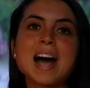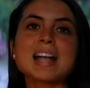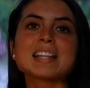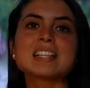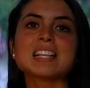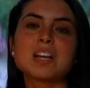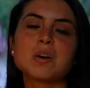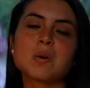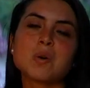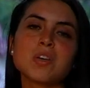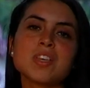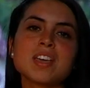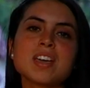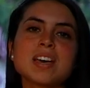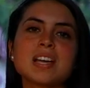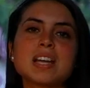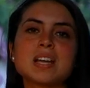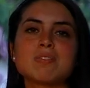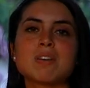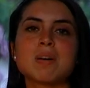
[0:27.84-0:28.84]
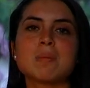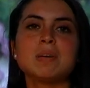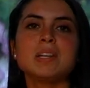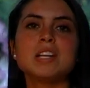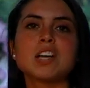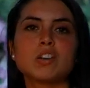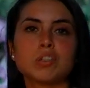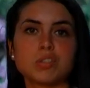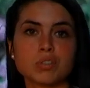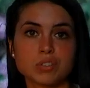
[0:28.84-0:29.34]
hasta la bodega de la
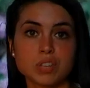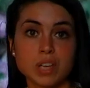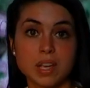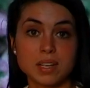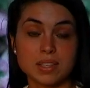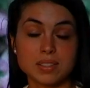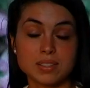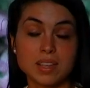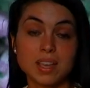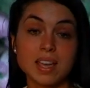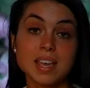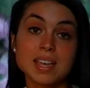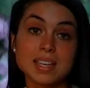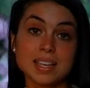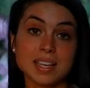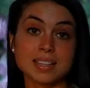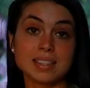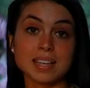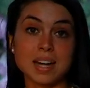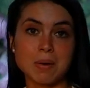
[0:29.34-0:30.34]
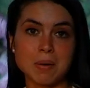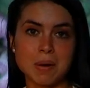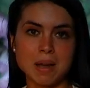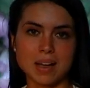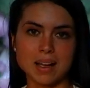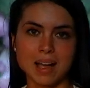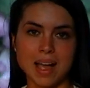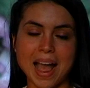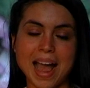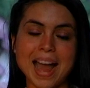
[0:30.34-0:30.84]
familia González, que
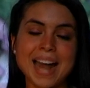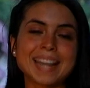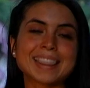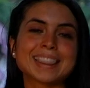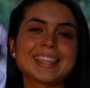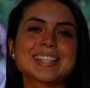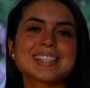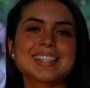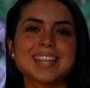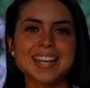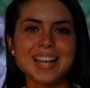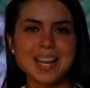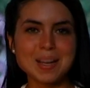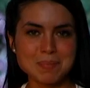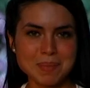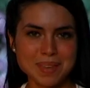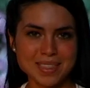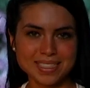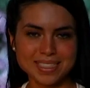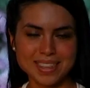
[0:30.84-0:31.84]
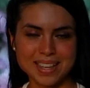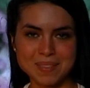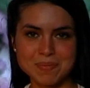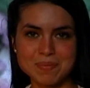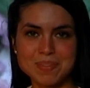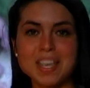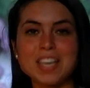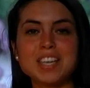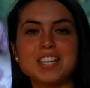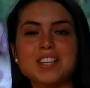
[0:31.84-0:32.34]
trabaja artesanalmente
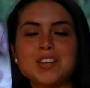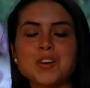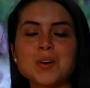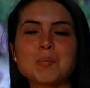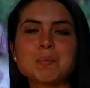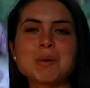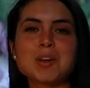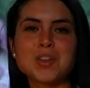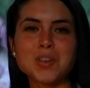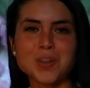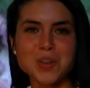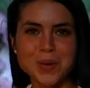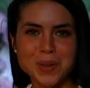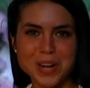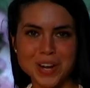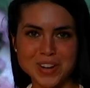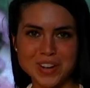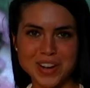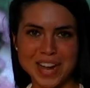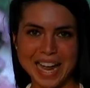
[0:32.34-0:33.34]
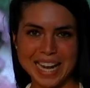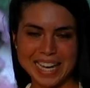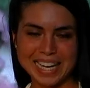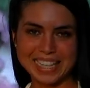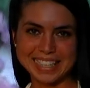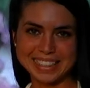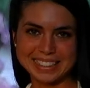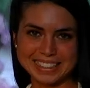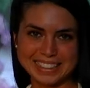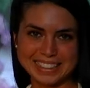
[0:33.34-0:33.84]
y con mano de obra local.